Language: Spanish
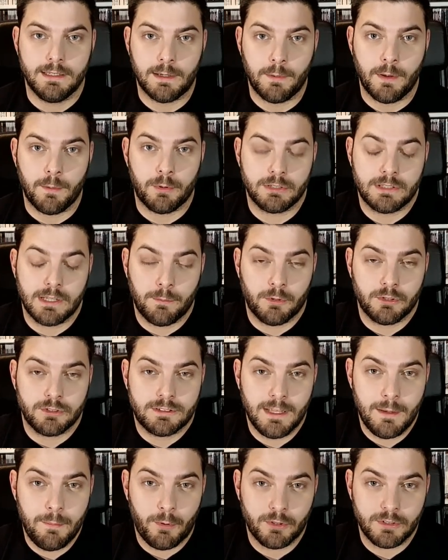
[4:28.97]
Y también pues
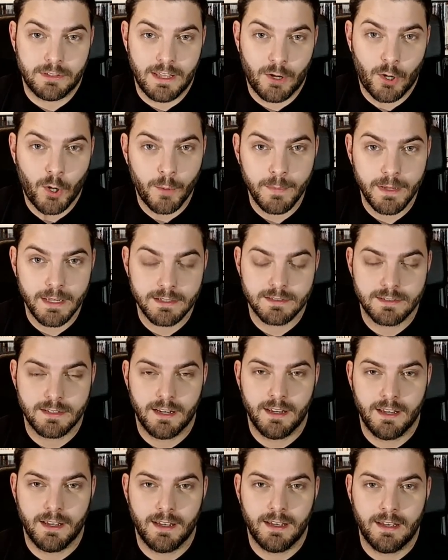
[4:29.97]
tenemos tipos de cómics,
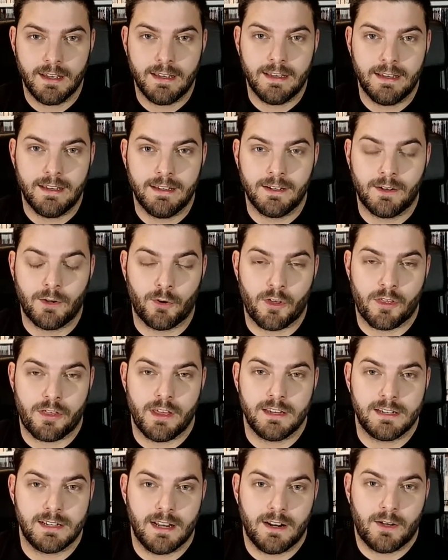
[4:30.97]
eh,
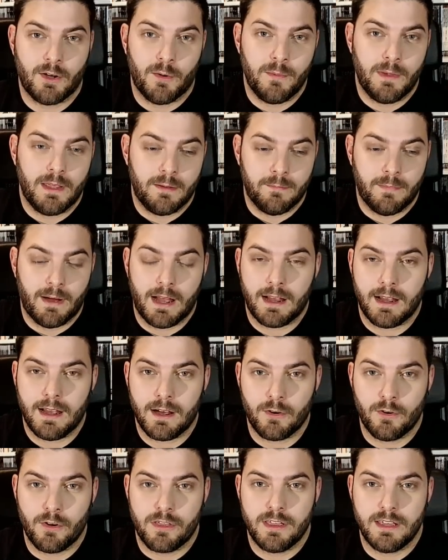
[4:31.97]
conocéis el cómic
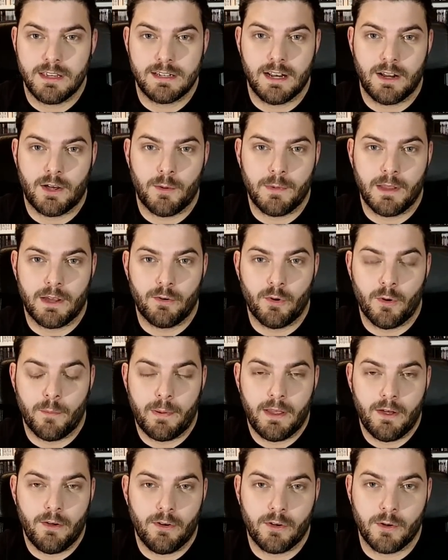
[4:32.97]
manga, conocéis el cómic
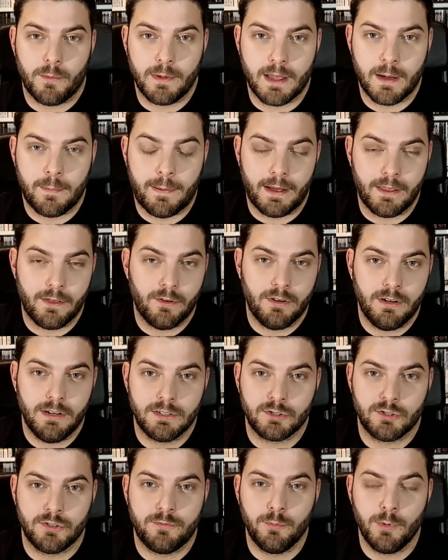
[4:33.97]
europeo, el cómic español,
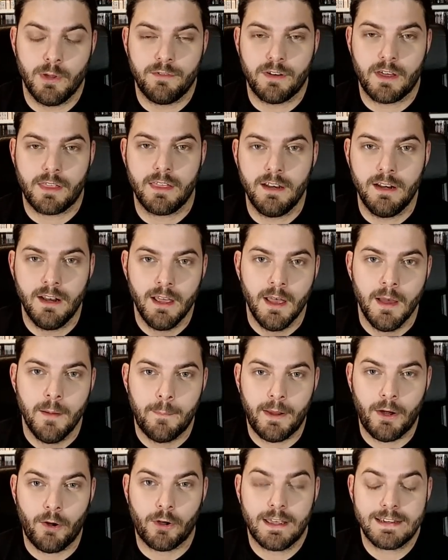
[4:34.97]
eso es muy fácil,
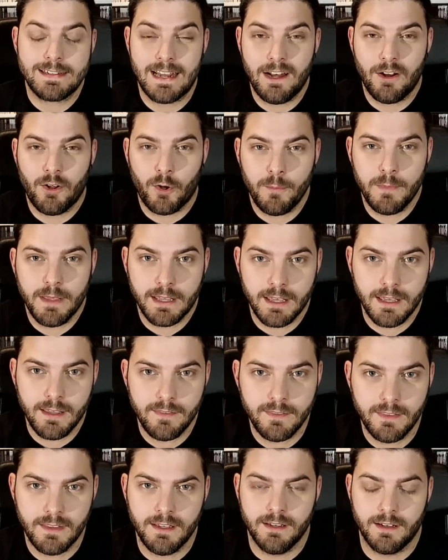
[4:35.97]
pero ¿qué es el cómic
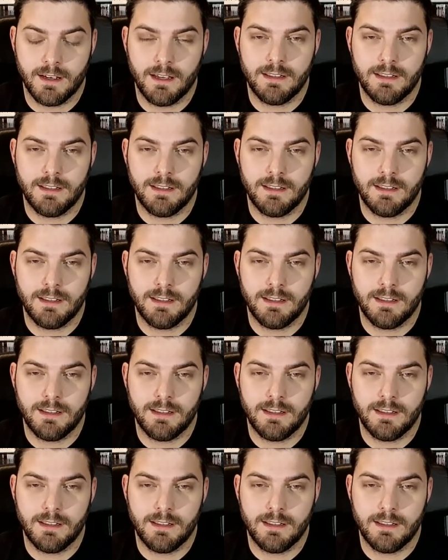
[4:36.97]
indie?